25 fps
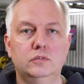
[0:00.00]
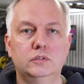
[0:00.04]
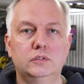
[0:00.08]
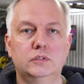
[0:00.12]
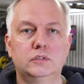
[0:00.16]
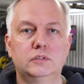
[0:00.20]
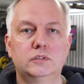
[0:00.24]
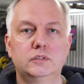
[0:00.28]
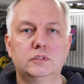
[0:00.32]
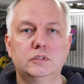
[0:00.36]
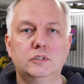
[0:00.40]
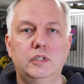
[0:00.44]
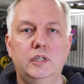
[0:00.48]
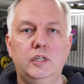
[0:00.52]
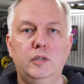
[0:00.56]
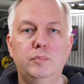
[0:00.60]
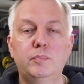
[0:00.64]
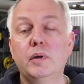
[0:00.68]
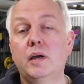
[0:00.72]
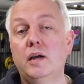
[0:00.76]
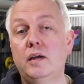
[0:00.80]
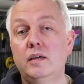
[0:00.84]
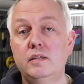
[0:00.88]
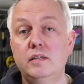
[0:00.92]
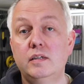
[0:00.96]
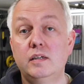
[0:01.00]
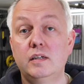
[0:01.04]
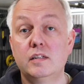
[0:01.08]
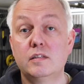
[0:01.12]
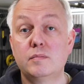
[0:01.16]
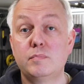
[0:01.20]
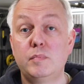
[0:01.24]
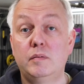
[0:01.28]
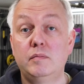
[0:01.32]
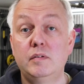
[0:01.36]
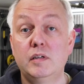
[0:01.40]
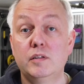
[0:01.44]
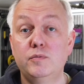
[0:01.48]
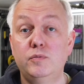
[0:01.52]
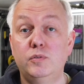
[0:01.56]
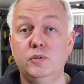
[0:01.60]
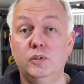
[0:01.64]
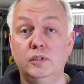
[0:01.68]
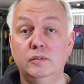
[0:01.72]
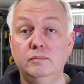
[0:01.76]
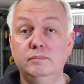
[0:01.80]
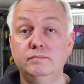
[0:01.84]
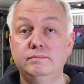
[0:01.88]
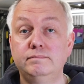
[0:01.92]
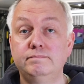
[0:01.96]
Und äh, ich bereite da jetzt mal was
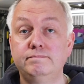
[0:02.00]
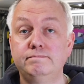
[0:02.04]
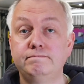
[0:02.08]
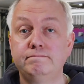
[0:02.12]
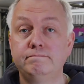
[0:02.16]
vor.